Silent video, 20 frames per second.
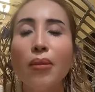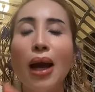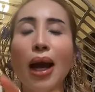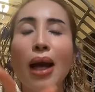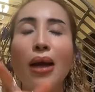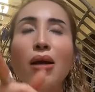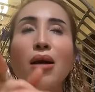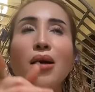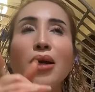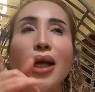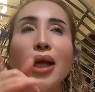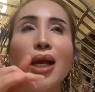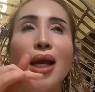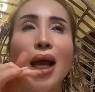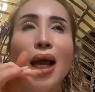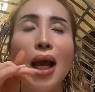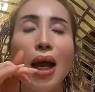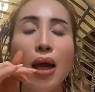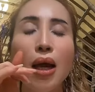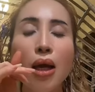mà có
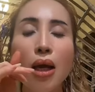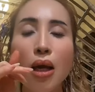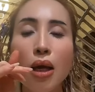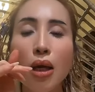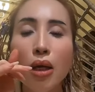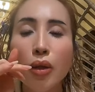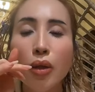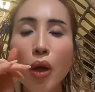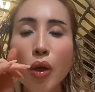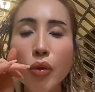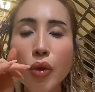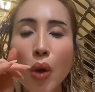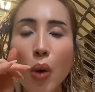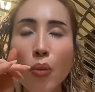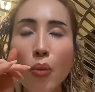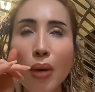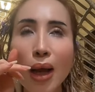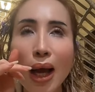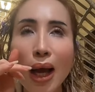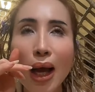nghĩa là nói
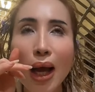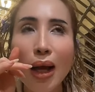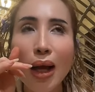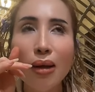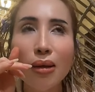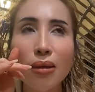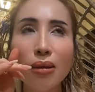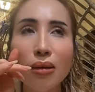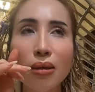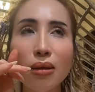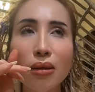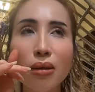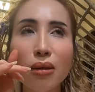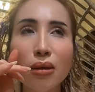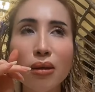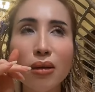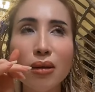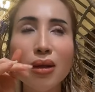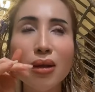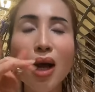chung là
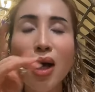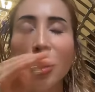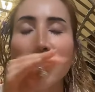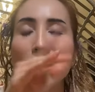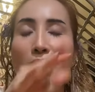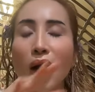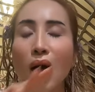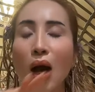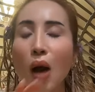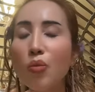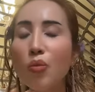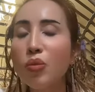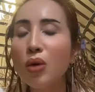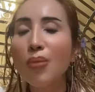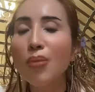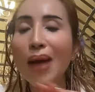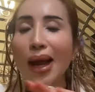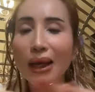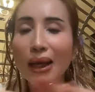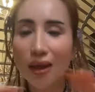nó nó
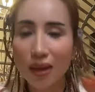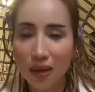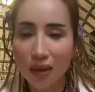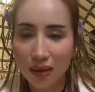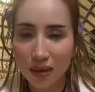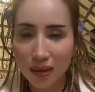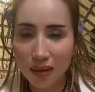không có bắt